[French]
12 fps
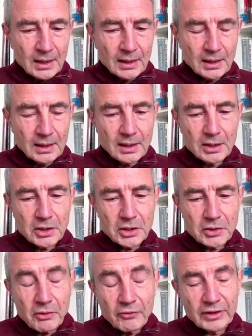et
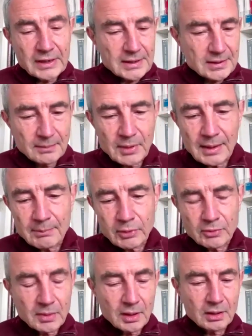euh,
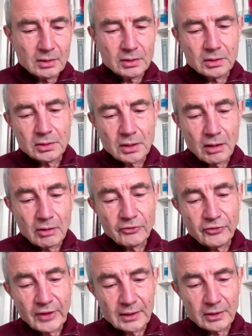vraisemblablement, en
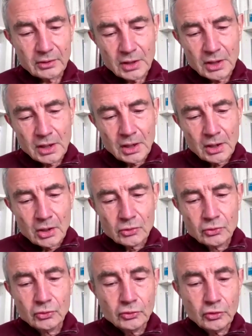fait,
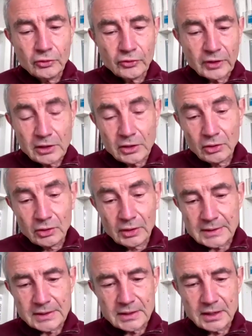nous devrions
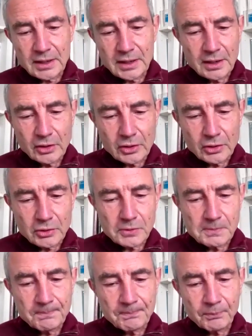rester 20
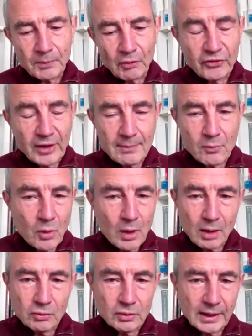euh,
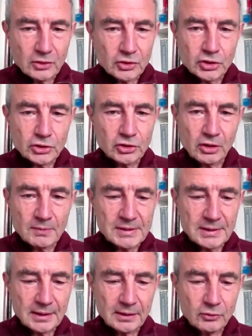mois ou quelque chose comme
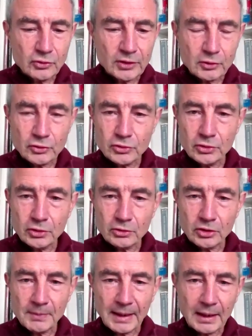ça dans l'utérus de
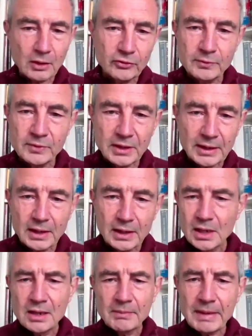notre mère. Alors vous me direz,
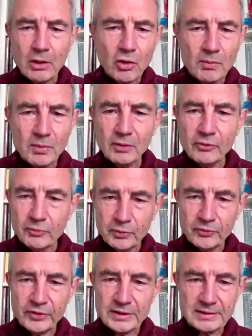mais comment vous
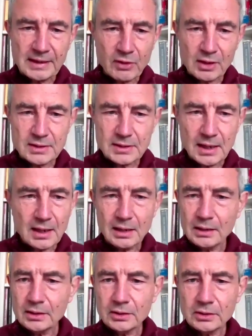pouvez savoir
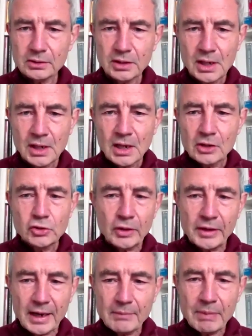ça euh,
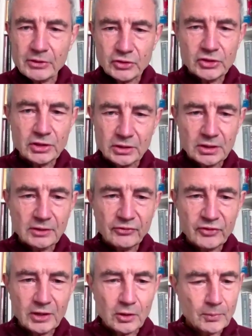Sur quelle base
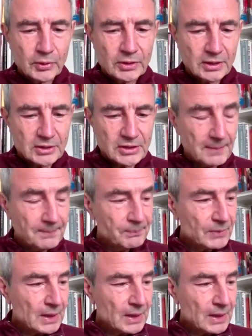scientifique on peut dire ça